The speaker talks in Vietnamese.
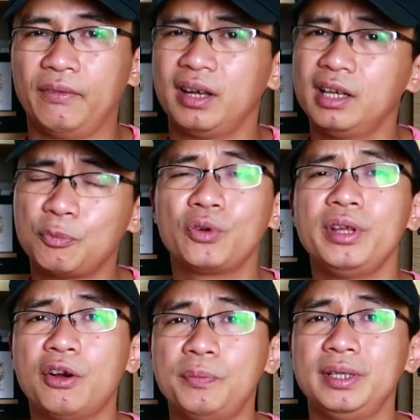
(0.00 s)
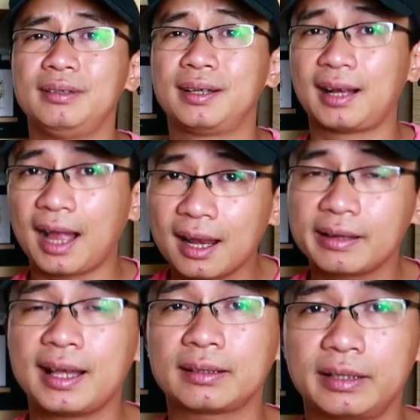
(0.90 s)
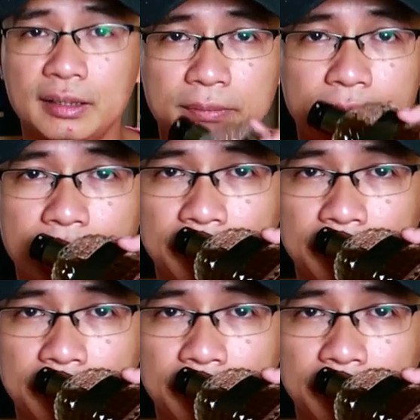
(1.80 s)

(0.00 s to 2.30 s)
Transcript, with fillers: Và đấy là một điều mình khá là đáng tiếc,